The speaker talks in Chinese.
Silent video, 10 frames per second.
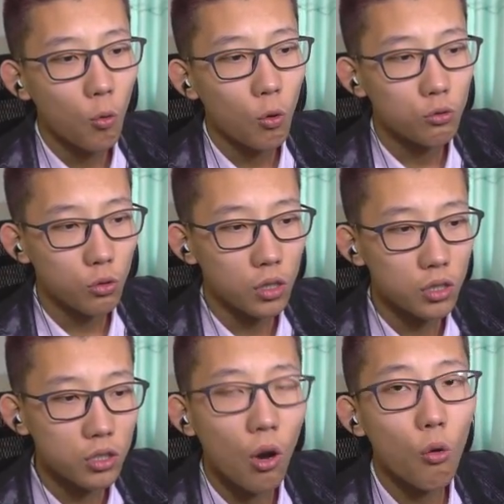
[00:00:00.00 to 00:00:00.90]
我觉得
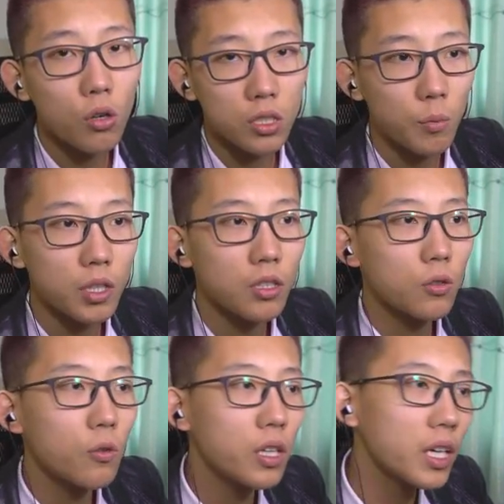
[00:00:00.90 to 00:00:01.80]
效果什么的
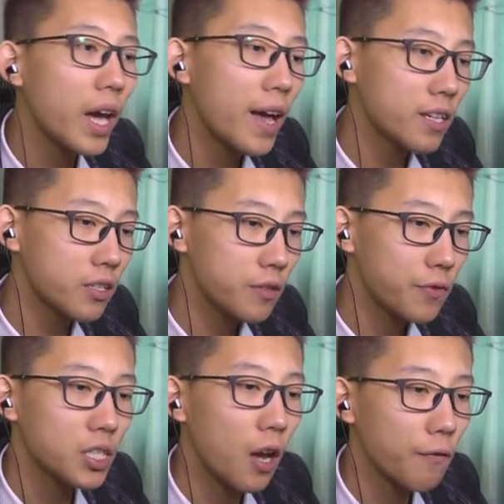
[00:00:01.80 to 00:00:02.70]
都应该是
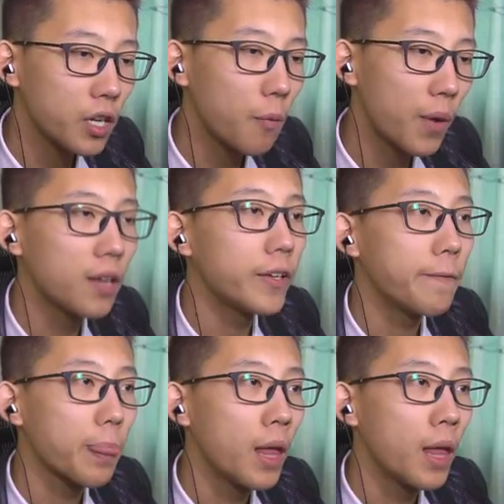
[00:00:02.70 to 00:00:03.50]
非常非常棒的。